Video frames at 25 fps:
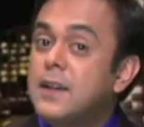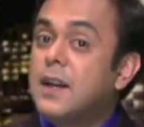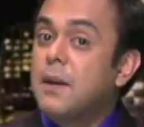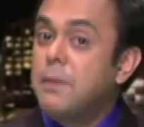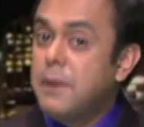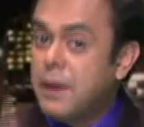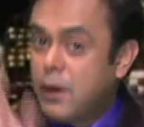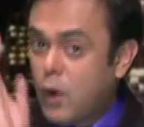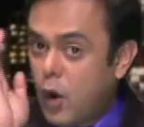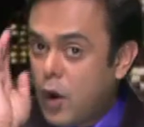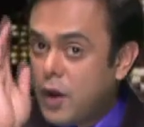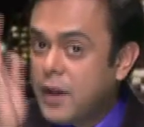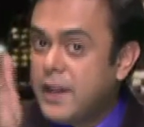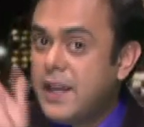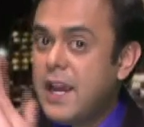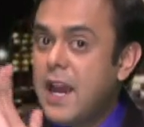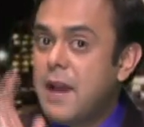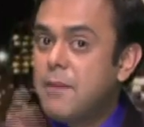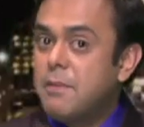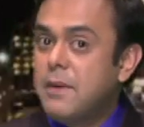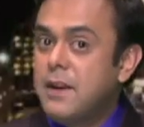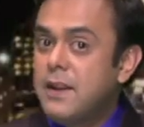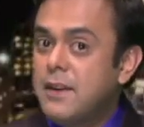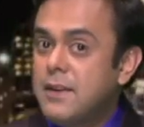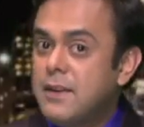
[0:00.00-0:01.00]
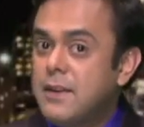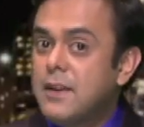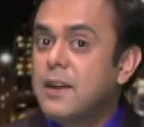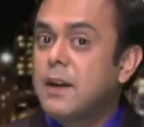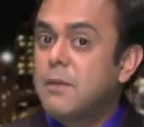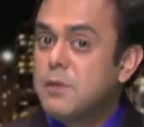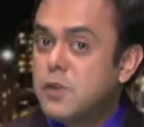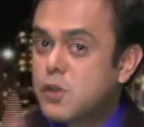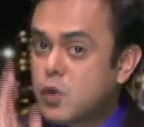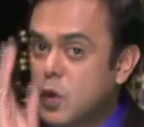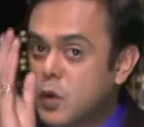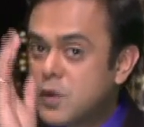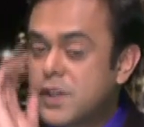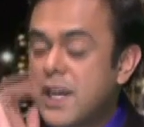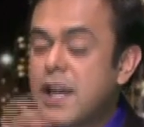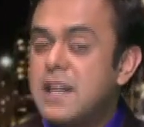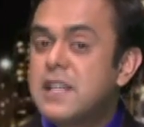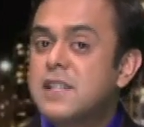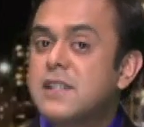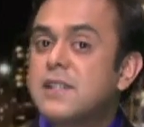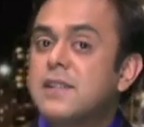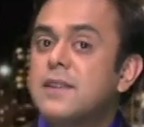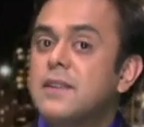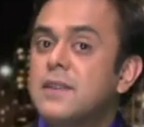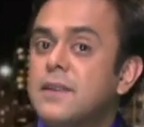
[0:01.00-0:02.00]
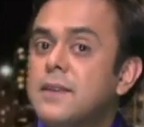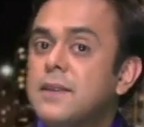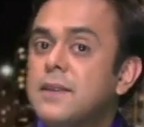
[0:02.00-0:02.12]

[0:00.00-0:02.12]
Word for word: कभी गौर किया आपने कभी सोचा है इस